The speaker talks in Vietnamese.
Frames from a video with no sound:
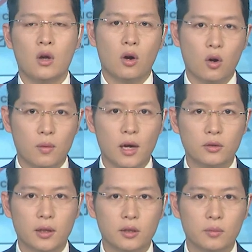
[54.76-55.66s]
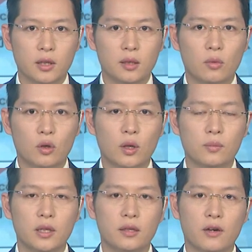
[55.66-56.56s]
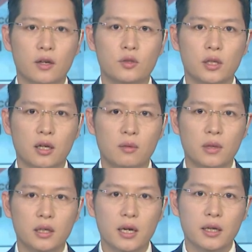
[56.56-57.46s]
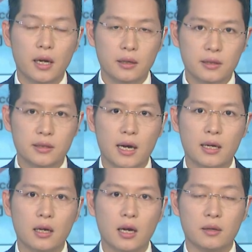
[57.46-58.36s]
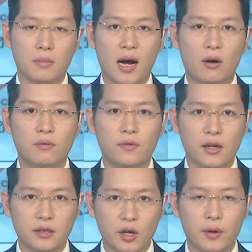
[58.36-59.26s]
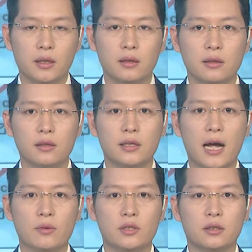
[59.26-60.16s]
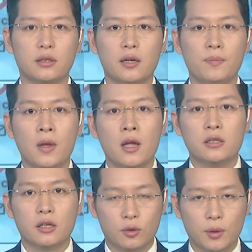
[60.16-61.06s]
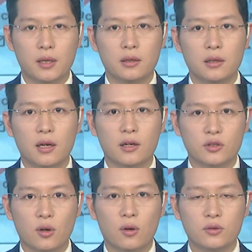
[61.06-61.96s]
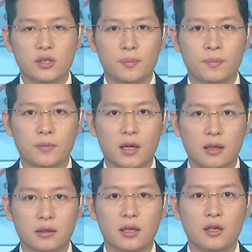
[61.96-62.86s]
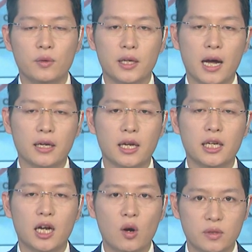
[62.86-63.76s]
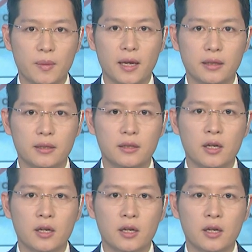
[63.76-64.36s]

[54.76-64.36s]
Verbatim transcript: Cục An toàn Thông tin, Bộ Thông tin và Truyền thông mới đây đã đưa ra các cảnh báo về nhiều hình thức lừa đảo trực tiếp, trực tuyến, nở rộ dịp cận Tết Nguyên đán hai nghìn không trăm hai mươi tư.